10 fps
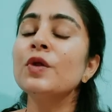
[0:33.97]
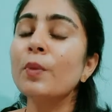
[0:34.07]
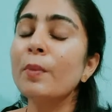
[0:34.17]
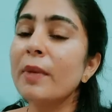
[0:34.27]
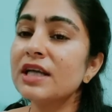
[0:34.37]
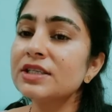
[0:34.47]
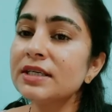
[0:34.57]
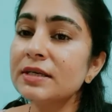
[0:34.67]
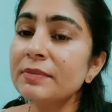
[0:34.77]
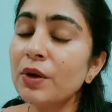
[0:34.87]
तो माचा
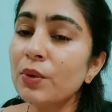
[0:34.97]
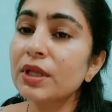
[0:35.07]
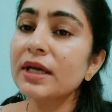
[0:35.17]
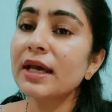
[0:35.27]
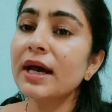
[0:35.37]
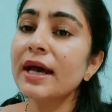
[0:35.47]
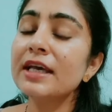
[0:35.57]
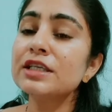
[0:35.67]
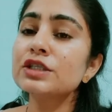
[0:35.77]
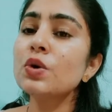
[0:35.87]
टी में होता क्या है
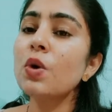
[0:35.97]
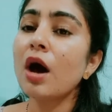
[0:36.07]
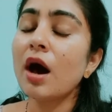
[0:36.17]
इसको